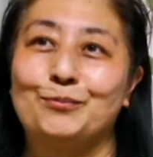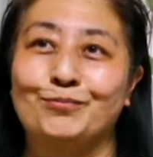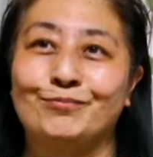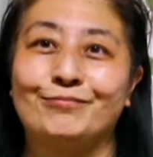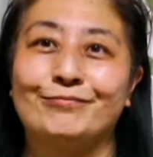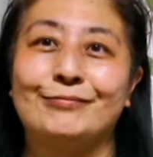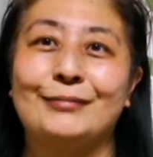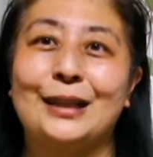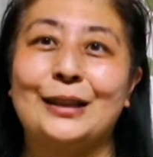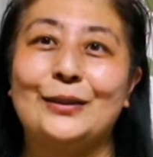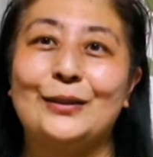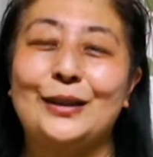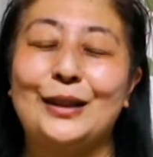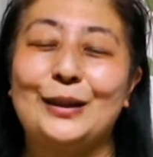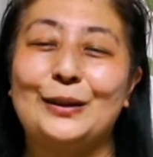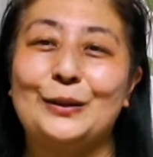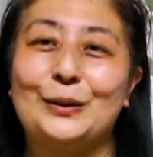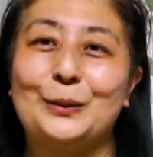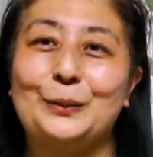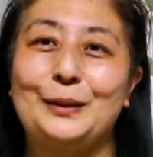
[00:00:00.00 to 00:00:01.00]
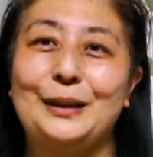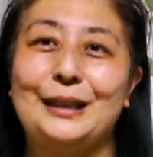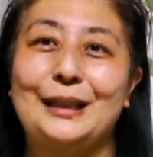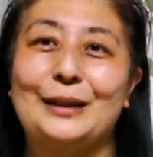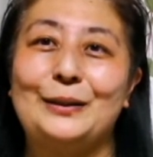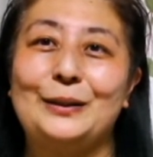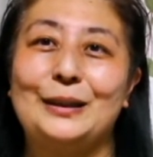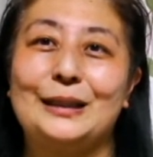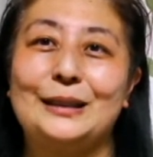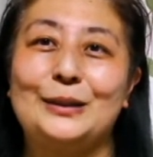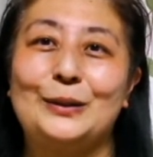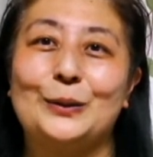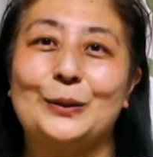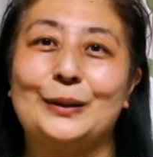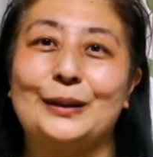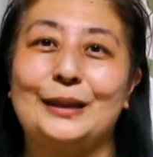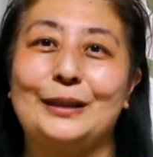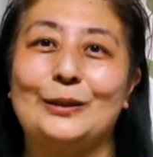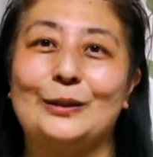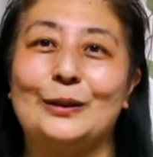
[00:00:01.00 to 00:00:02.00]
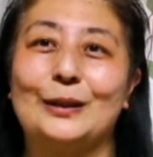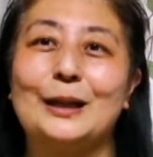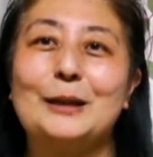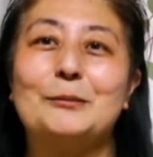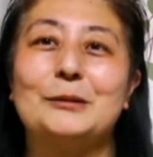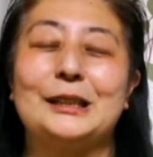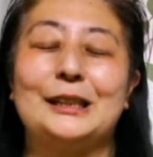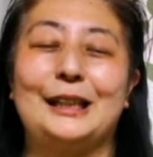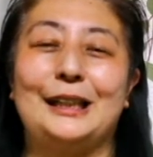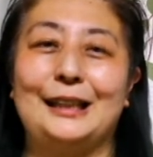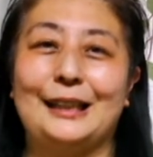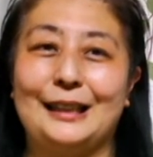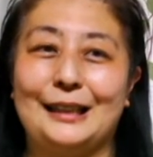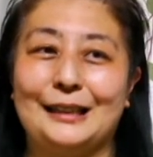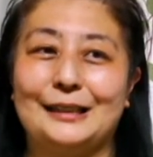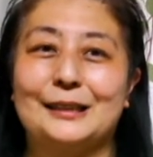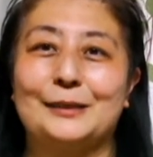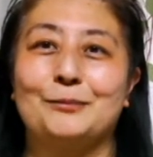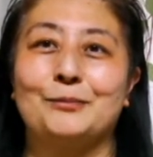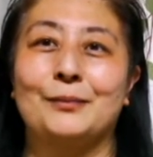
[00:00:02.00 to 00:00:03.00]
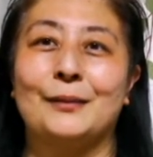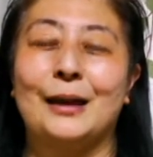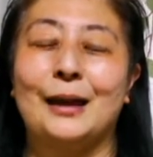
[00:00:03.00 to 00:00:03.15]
うん、辿っていくとみんな同じとこに行くのかもしれないです